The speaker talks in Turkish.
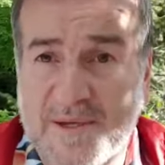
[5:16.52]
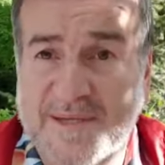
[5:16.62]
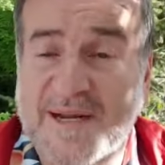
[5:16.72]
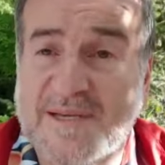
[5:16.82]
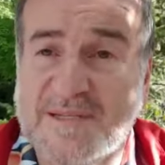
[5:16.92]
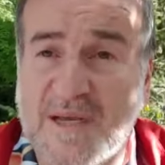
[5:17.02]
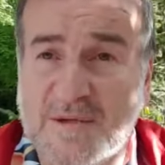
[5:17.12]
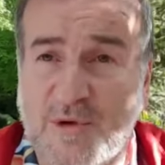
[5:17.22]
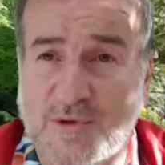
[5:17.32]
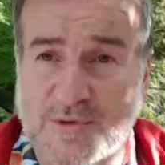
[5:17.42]
Yeter ki
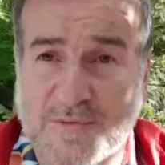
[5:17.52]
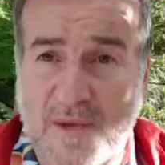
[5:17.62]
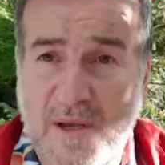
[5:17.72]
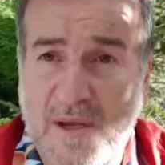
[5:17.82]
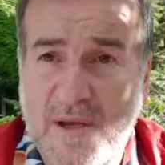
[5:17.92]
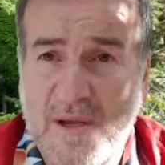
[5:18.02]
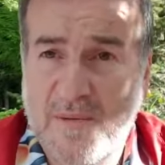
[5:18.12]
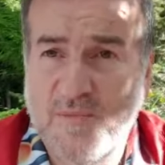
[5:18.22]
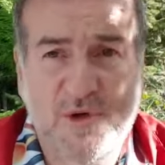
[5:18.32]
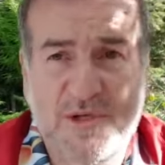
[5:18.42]
sağlıklı olsun.
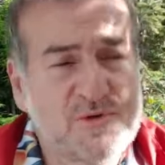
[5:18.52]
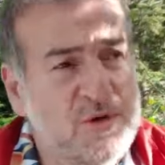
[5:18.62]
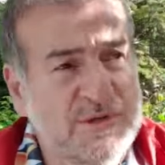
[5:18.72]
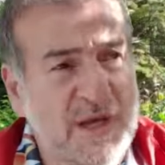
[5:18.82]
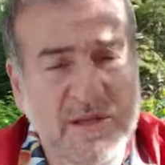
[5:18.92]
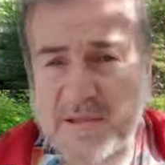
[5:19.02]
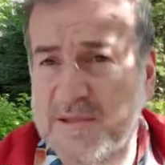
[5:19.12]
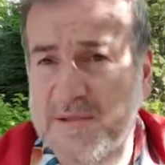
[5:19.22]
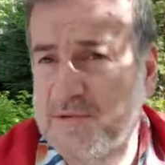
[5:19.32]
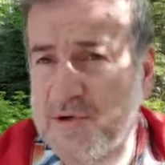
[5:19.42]
Müge de çok sağlıklı
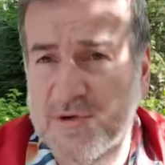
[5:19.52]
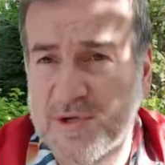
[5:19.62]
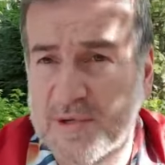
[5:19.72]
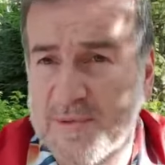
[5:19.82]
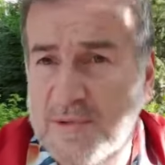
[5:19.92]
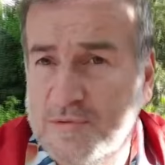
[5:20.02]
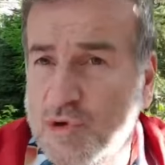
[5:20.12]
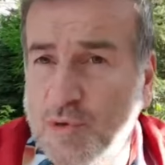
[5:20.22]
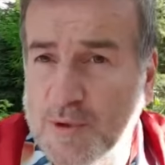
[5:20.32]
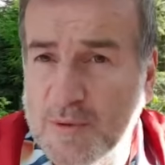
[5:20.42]
göründüğü gibi.
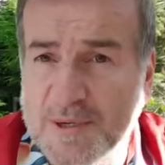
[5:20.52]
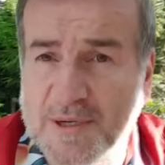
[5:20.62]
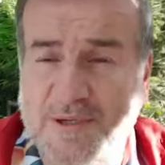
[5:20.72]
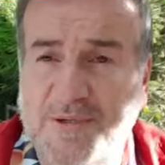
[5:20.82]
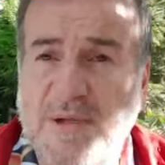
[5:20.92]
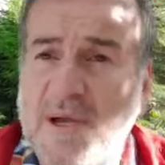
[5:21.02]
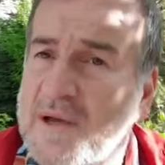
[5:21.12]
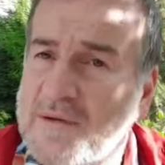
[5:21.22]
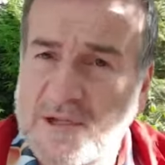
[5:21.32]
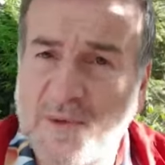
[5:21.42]
Türk gibi bir kadın
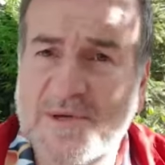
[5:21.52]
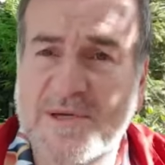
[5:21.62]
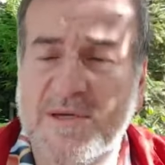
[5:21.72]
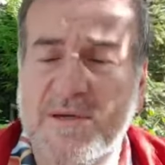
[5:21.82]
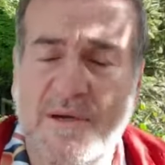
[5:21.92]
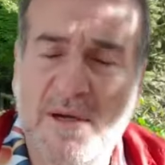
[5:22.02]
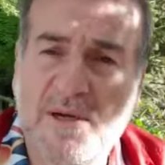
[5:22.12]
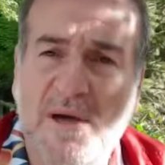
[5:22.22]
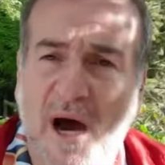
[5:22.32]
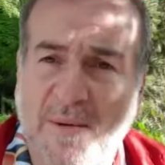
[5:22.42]
tabii ki
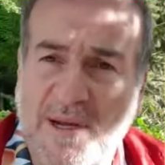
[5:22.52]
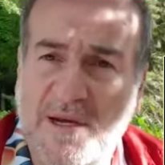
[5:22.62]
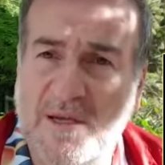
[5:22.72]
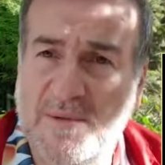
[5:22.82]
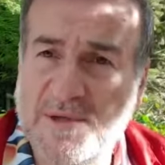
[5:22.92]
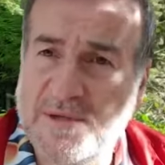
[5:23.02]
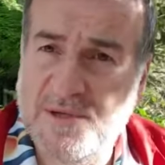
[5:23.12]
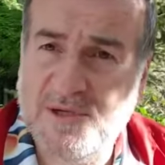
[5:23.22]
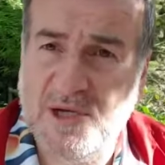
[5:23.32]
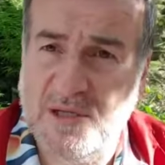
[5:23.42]
hamile kalabilir.
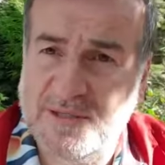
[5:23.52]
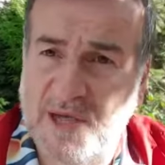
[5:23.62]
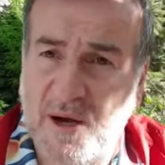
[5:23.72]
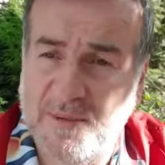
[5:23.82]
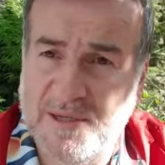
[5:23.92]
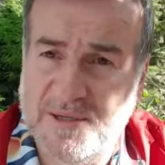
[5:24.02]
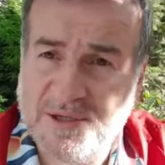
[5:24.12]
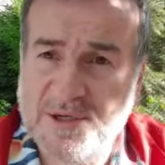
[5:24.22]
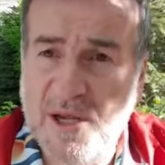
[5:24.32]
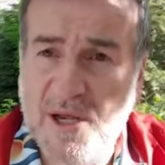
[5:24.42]
İnşallah da hamiledir.
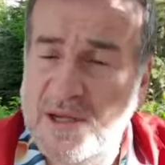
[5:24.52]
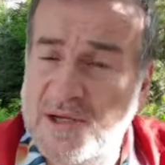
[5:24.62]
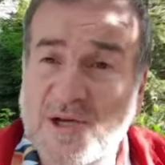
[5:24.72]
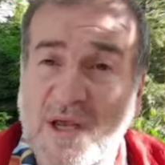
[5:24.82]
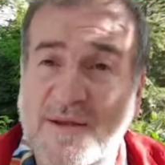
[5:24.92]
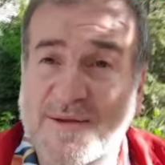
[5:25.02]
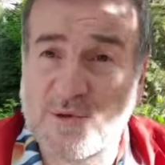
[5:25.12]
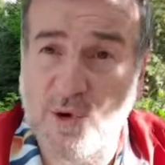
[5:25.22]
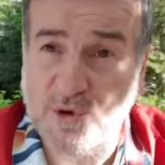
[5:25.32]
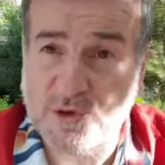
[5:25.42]
İnşallah
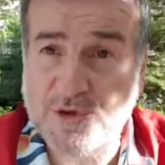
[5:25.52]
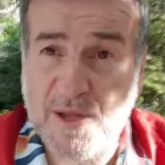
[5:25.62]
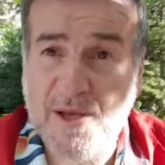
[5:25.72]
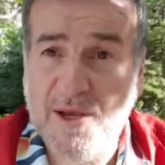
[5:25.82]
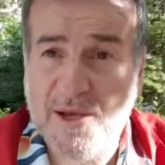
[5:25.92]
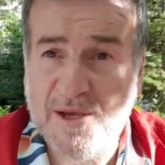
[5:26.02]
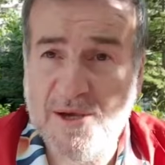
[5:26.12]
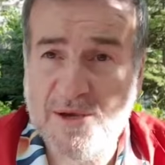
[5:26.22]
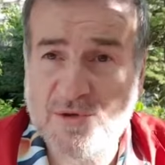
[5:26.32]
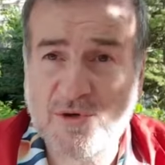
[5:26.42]
da doğurur. E,
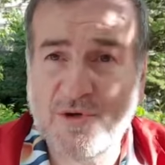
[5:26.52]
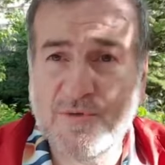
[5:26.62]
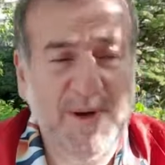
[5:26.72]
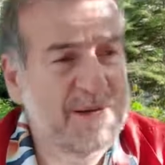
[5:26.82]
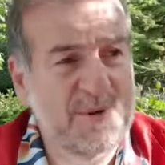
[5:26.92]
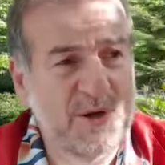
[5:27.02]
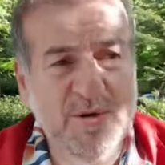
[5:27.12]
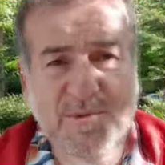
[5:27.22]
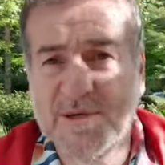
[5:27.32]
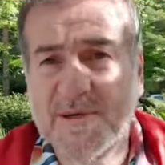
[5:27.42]
çünkü ben
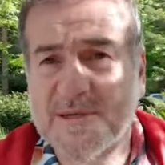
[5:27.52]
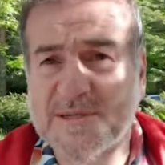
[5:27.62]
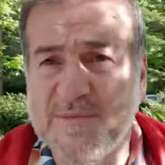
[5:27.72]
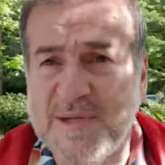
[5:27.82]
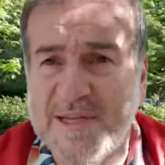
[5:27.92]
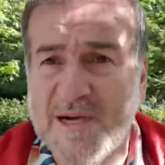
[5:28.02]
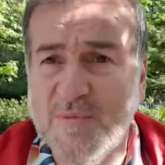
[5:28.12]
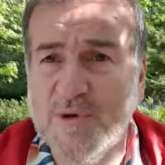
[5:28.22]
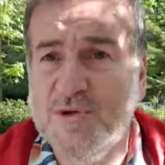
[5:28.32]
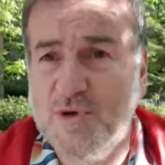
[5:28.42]
biliyorum ki kızım Lidya
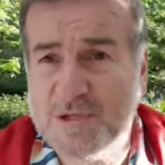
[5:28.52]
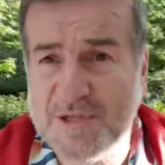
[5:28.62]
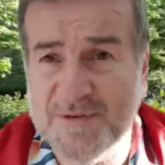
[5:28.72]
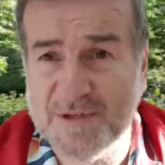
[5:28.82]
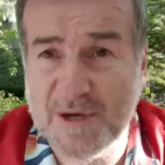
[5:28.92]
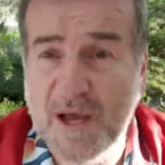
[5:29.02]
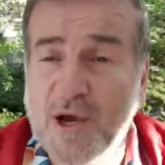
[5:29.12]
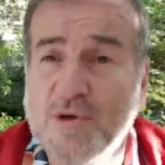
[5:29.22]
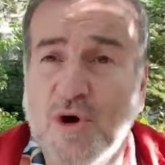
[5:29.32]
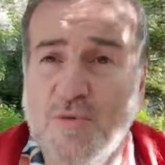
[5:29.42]
buna çok sevinir.
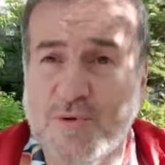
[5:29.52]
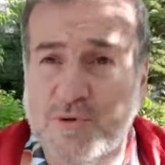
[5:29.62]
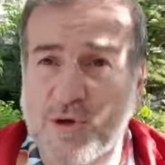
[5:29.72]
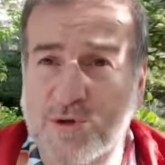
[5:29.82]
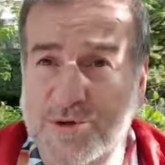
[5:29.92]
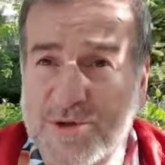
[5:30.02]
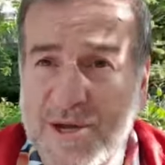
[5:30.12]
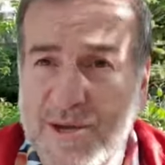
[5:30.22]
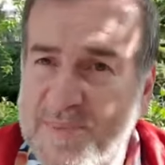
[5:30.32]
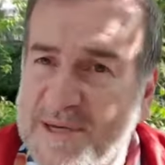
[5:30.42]
Çok mutlu olur
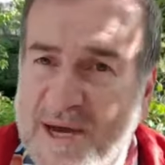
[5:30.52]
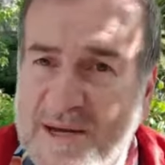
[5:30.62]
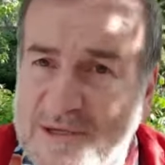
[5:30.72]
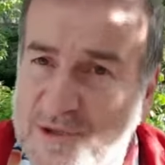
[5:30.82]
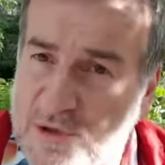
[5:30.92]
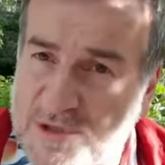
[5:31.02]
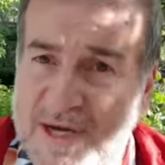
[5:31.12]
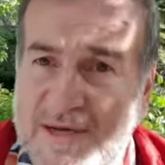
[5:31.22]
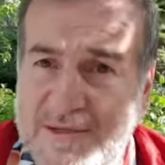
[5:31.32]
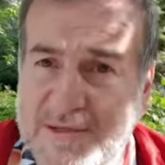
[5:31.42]
bir kardeşi
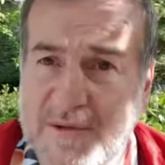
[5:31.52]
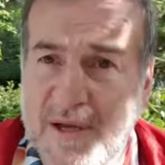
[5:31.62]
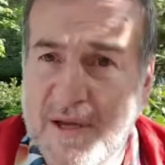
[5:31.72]
olacağı için.